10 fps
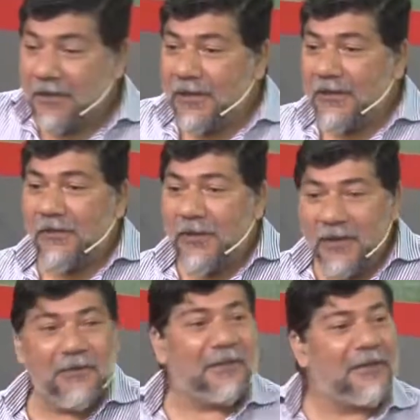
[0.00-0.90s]
Y le digo,
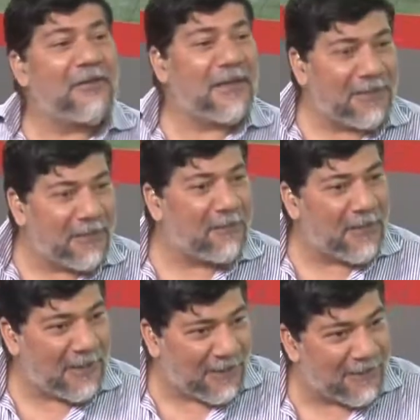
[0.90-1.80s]
mirá lo que tengo que hacer
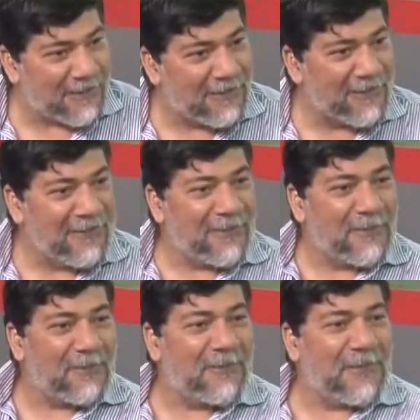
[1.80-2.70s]
para,
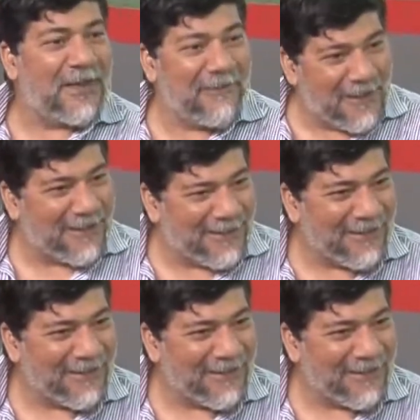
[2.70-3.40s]
para hablarte,